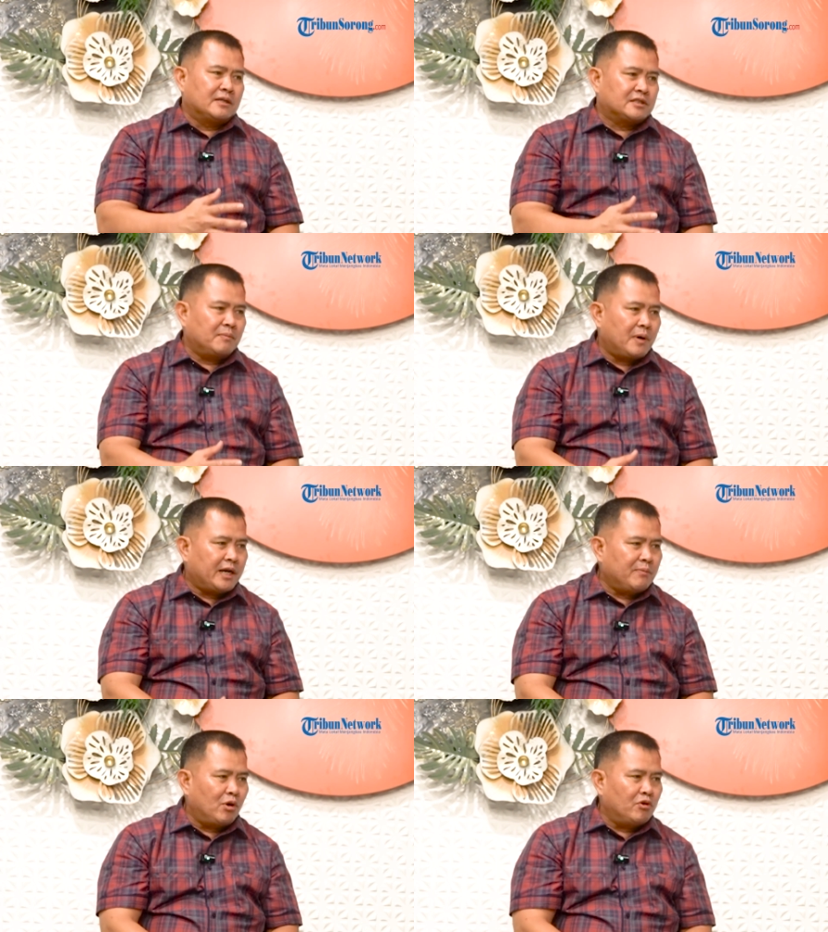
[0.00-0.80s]

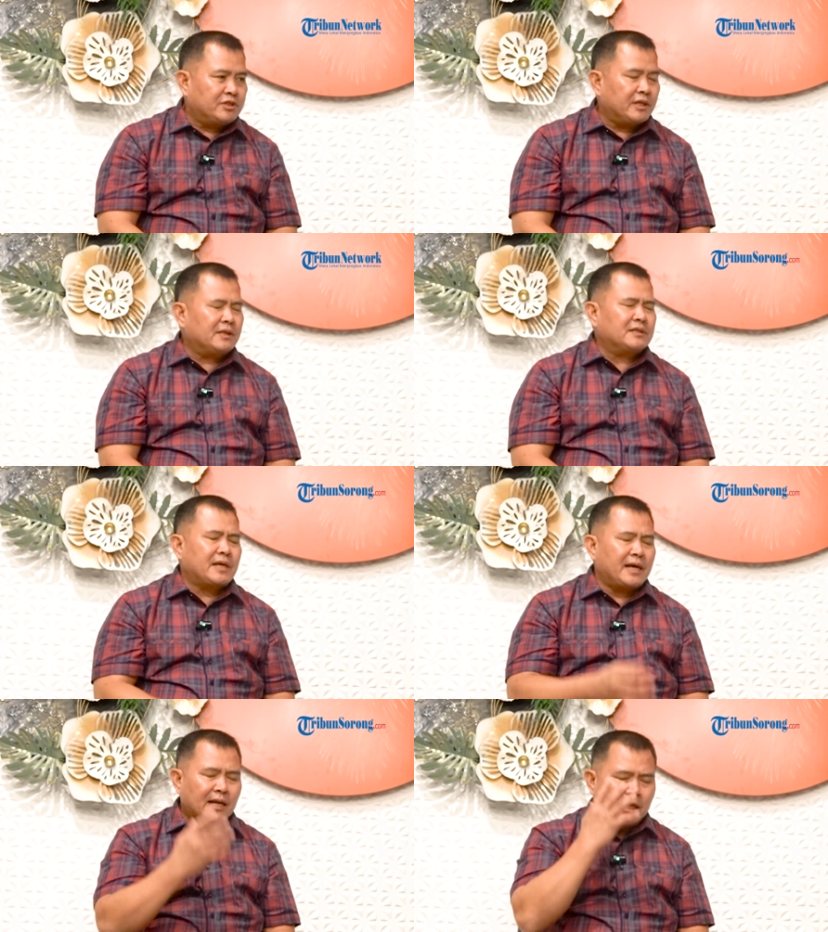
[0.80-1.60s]
Sembari beliau cerita
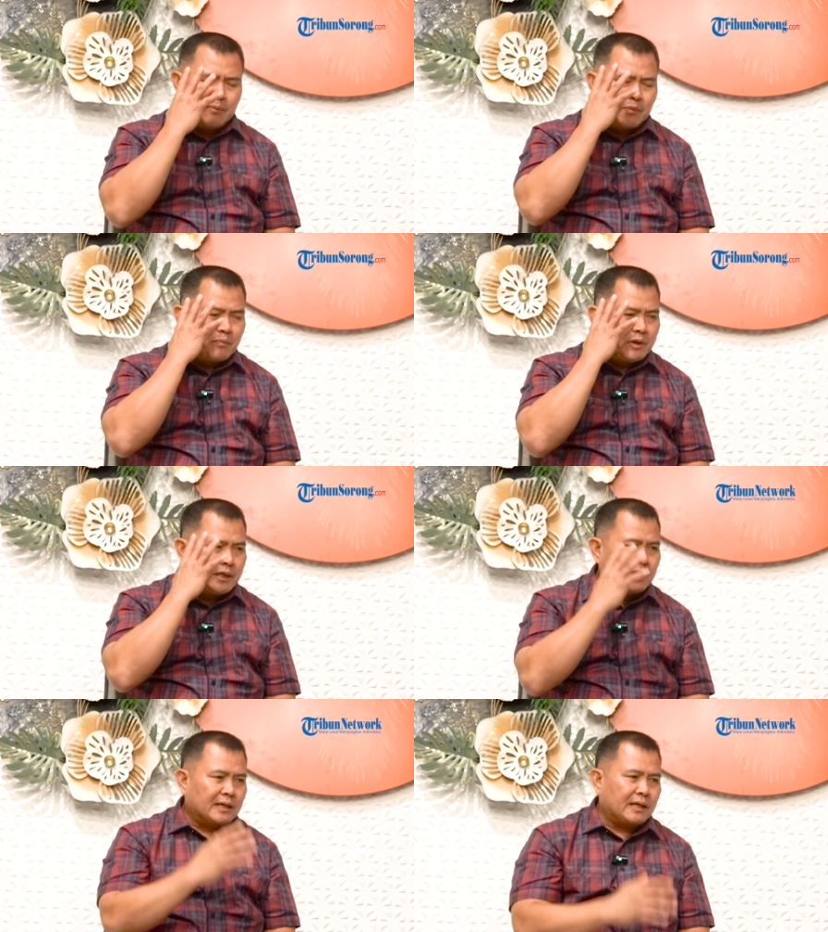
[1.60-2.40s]
saya lagi
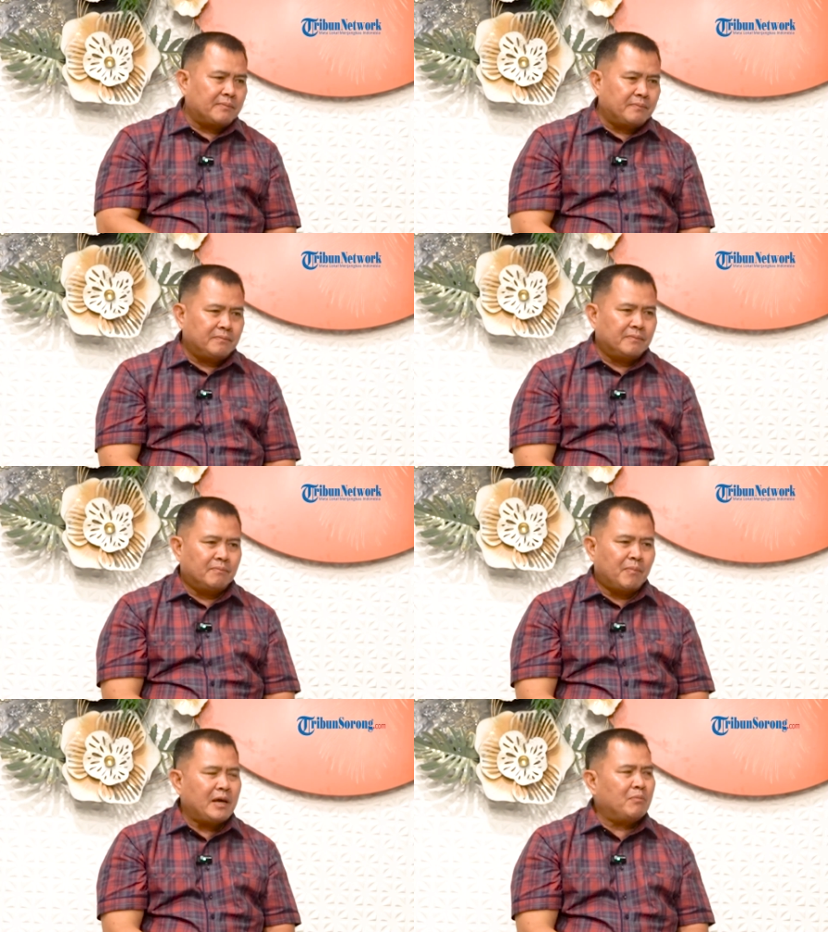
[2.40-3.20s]
memikirkan
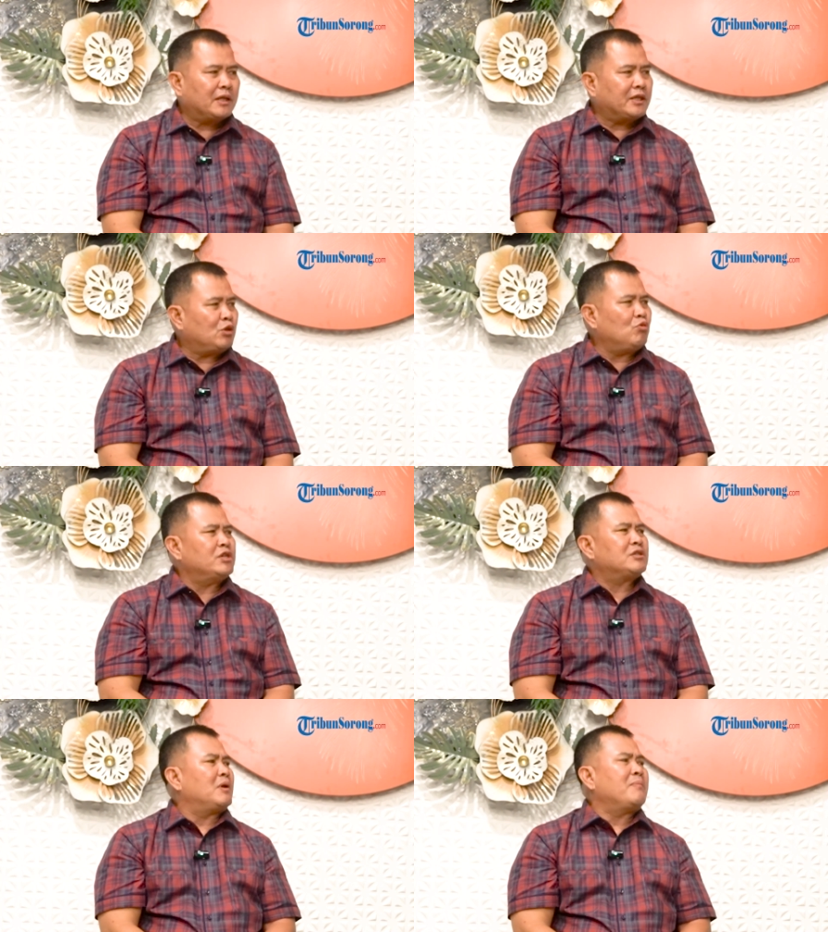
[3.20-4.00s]
Maybrat itu
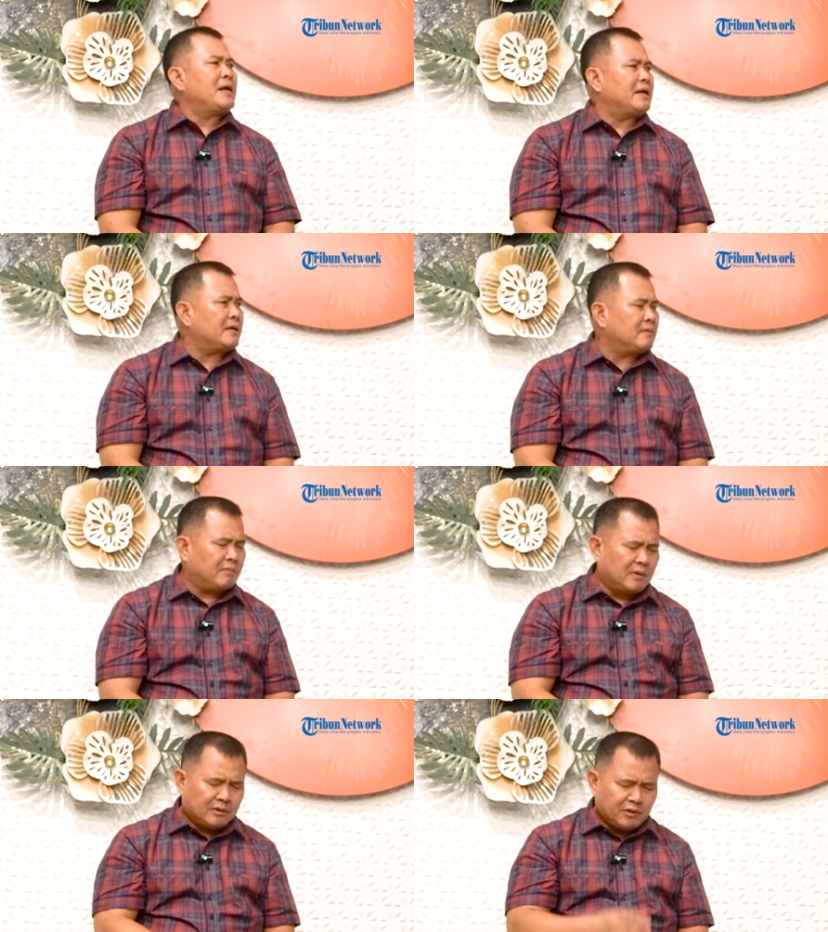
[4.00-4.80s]
di sebelah mana.
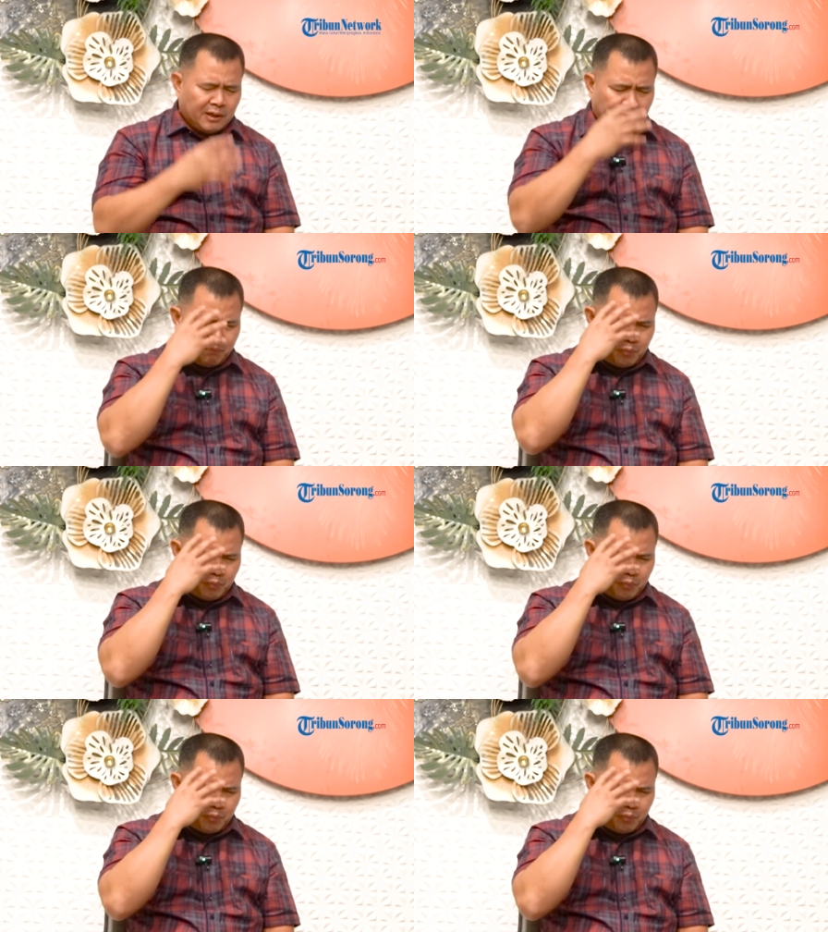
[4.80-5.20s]
Jadi